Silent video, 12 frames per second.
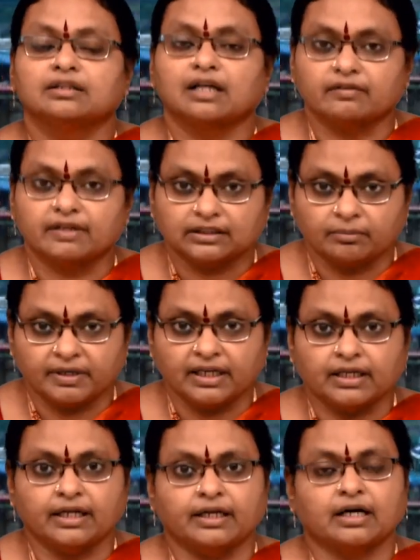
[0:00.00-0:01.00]
తర్వాత
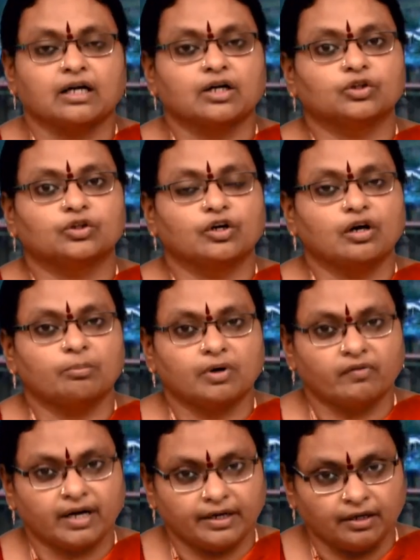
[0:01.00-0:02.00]
మనకి
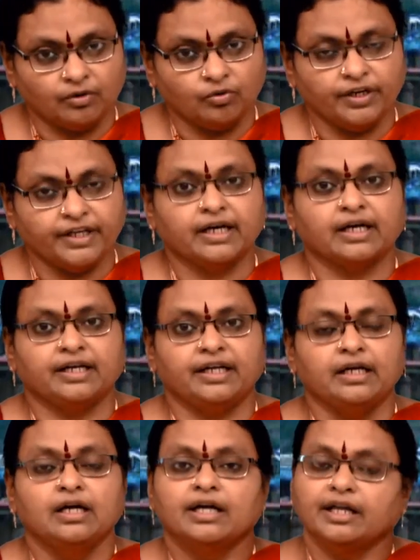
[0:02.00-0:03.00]
కనకదుర్గమ్మ వారి గుడి
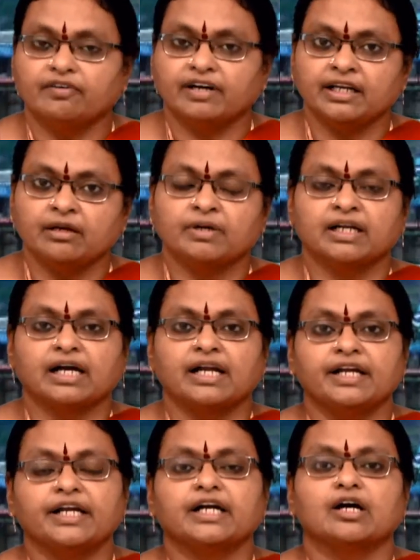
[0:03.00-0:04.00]
కానీ ఇవన్నీ మనకి
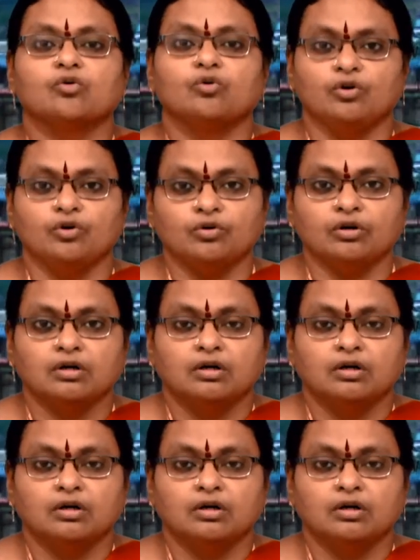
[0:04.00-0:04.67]
అనేక గుళ్ళు